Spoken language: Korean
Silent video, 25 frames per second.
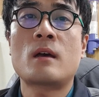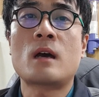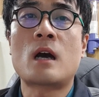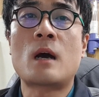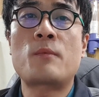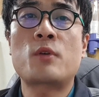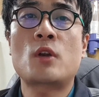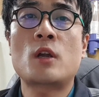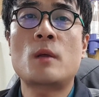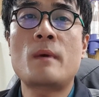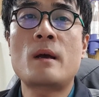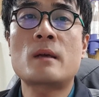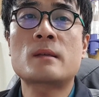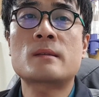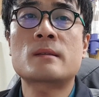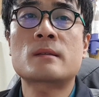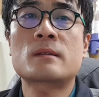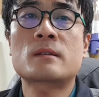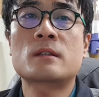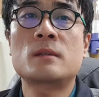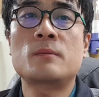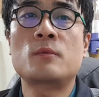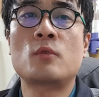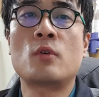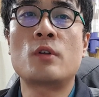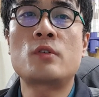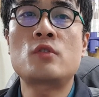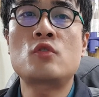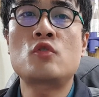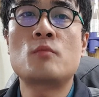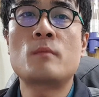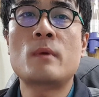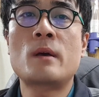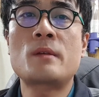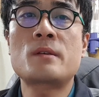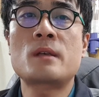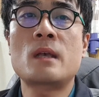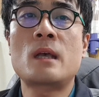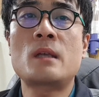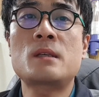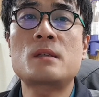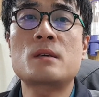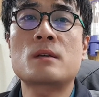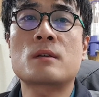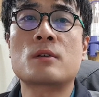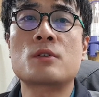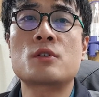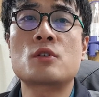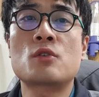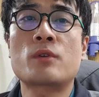아프라막스급 원유 운반선
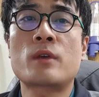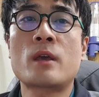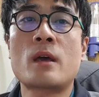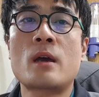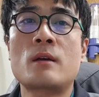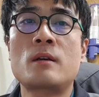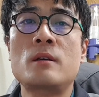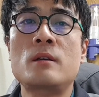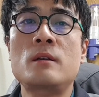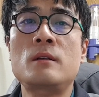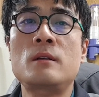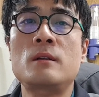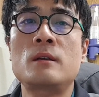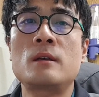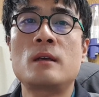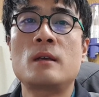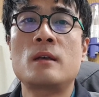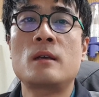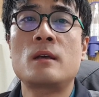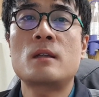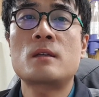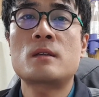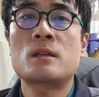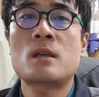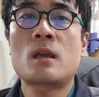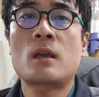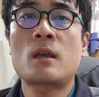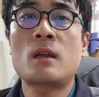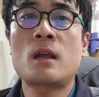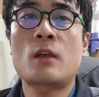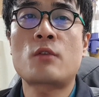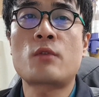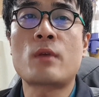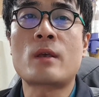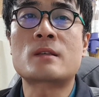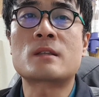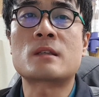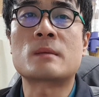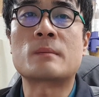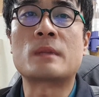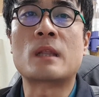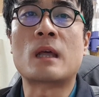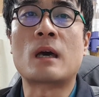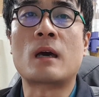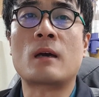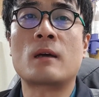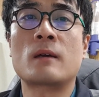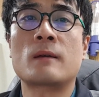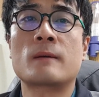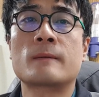한척 근조 계약을 체결하기도
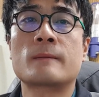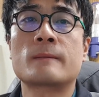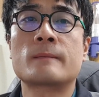했습니다.